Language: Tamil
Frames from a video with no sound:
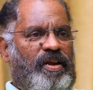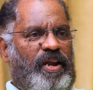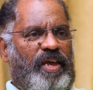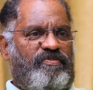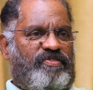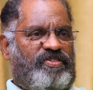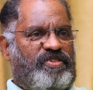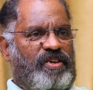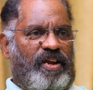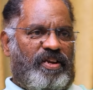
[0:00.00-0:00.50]

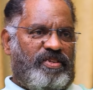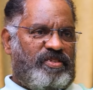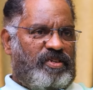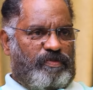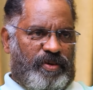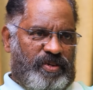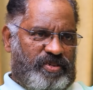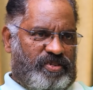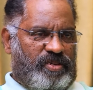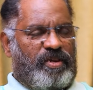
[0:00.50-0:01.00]
லைஃப்
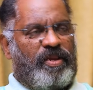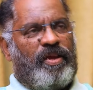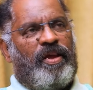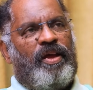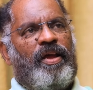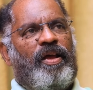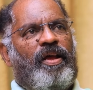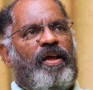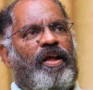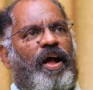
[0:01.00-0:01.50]
சேலஞ்சர் பர்சன்
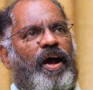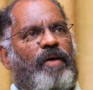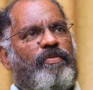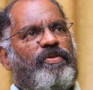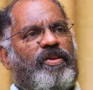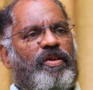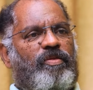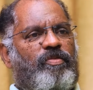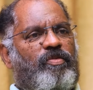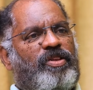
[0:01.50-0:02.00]

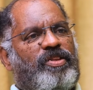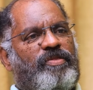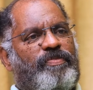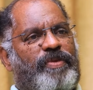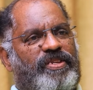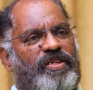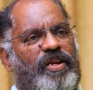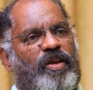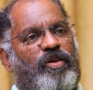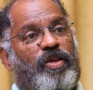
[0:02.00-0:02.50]
அப்படி இருக்கும்போது
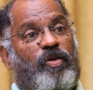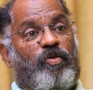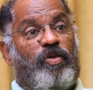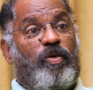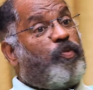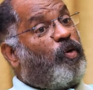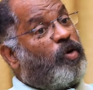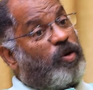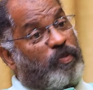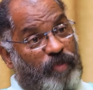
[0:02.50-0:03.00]
பார்த்தீங்கன்னா
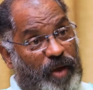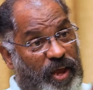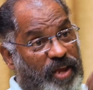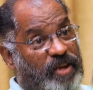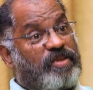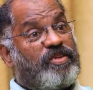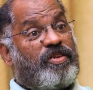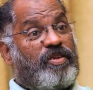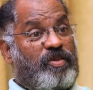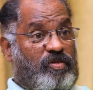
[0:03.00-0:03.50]
எவ்வளோ பொறுப்பாக
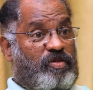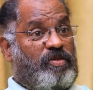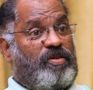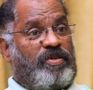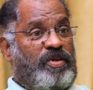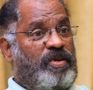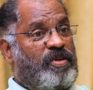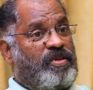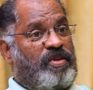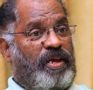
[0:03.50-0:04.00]

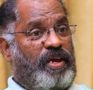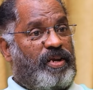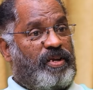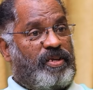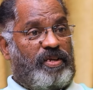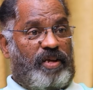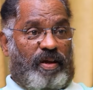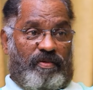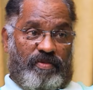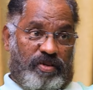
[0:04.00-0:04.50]
இருந்திருக்கணும் யார்
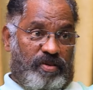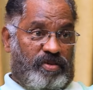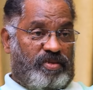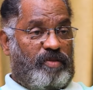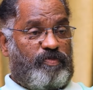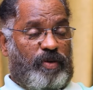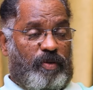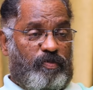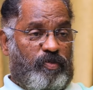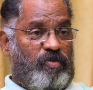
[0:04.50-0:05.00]
அவனும்
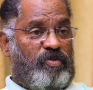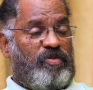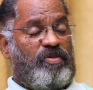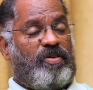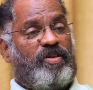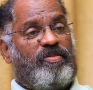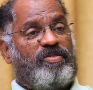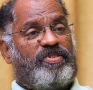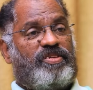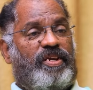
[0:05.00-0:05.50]
அந்த
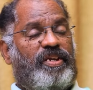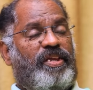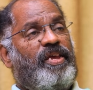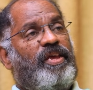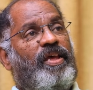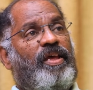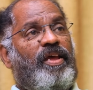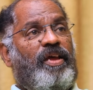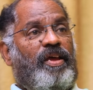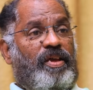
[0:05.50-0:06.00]
பப்ளுன்றனும் சரி
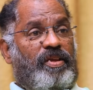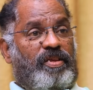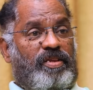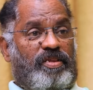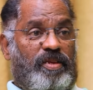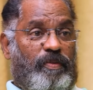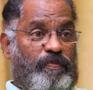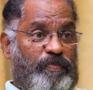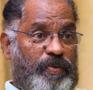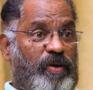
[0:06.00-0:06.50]

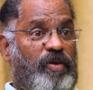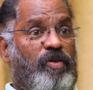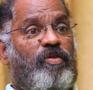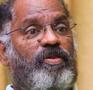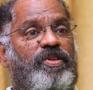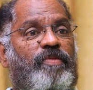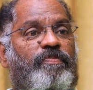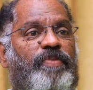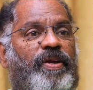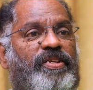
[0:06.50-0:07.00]
இந்த
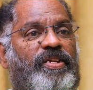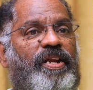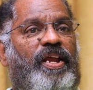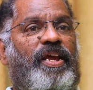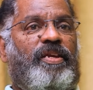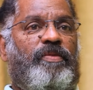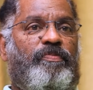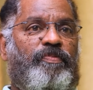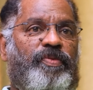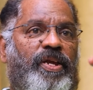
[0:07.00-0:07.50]
பெண்ணும் வந்து
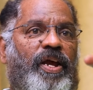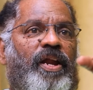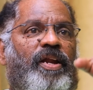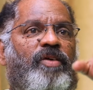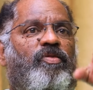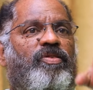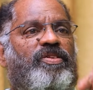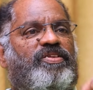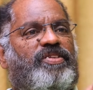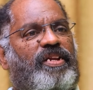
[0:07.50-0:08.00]
பார்த்தீங்கன்னா
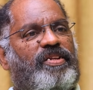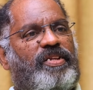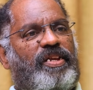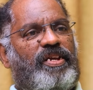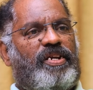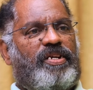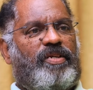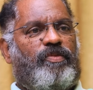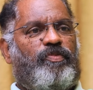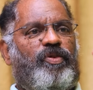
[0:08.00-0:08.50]
இப்படியான ஒரு
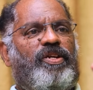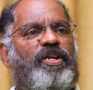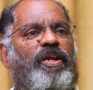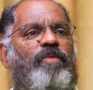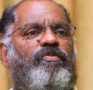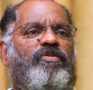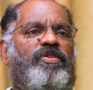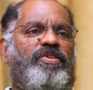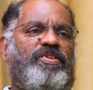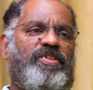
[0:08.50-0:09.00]
தந்தை கிட்டே போய்
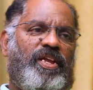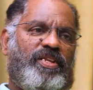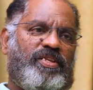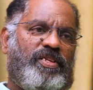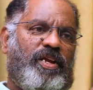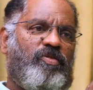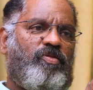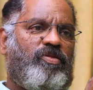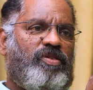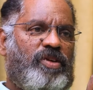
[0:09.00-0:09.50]
நம்ம வந்து
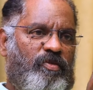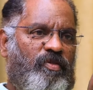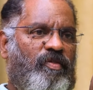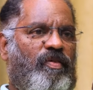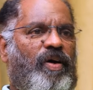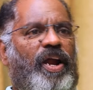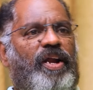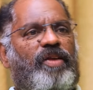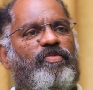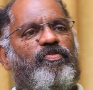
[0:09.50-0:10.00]
எந்த அளவுக்கு நம்ம
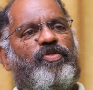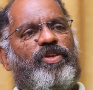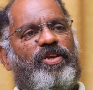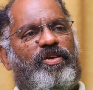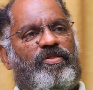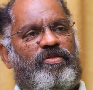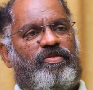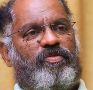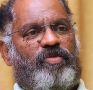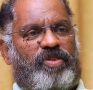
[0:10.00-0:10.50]
வாழ
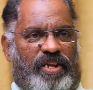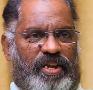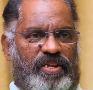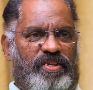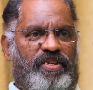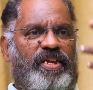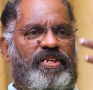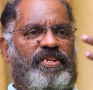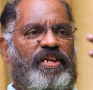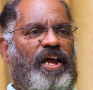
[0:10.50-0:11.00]
முடியும் ஒரு
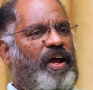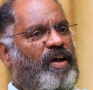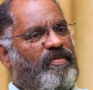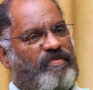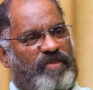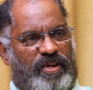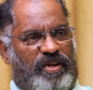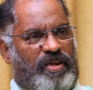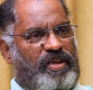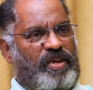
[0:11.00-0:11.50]
தந்தை தான்
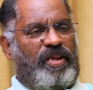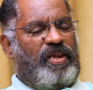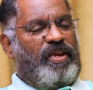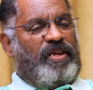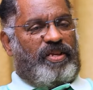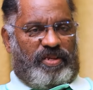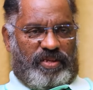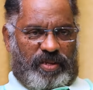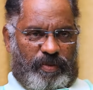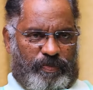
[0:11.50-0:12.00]
அவன்
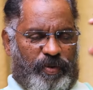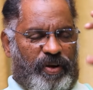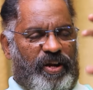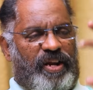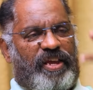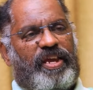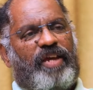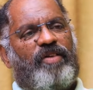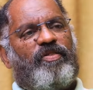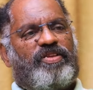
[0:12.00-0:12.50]
இந்த
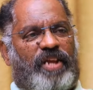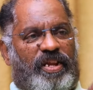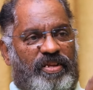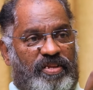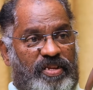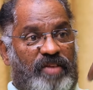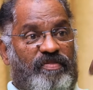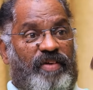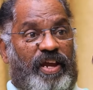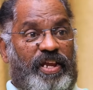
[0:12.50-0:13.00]
பெண்ணுக்கே ஒரு
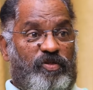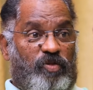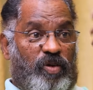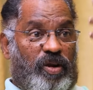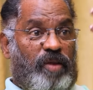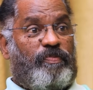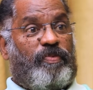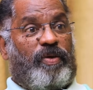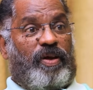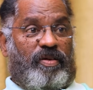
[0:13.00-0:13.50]
தந்தை வயது
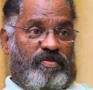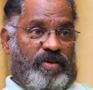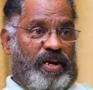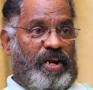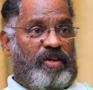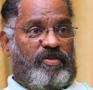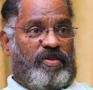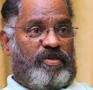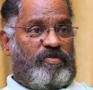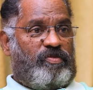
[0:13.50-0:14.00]
உள்ள
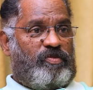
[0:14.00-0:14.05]
உள்ள